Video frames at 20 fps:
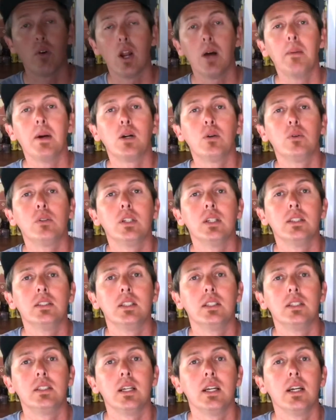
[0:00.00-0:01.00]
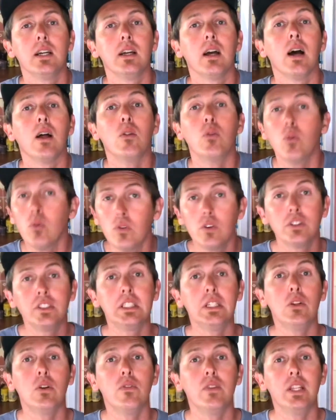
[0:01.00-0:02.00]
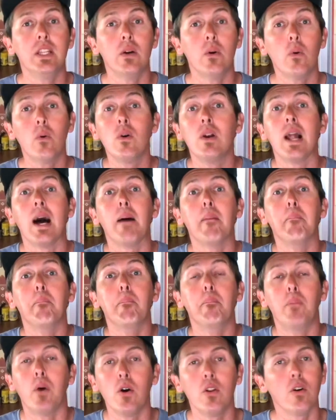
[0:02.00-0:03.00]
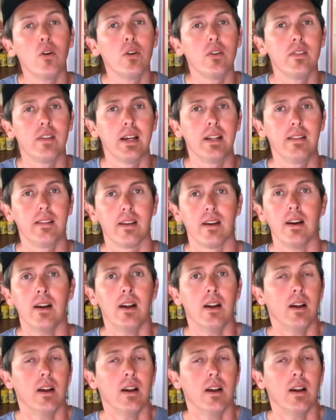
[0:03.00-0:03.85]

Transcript: voilà, bah écoutez, c'était un nouveau style de vidéo, la bonne recette.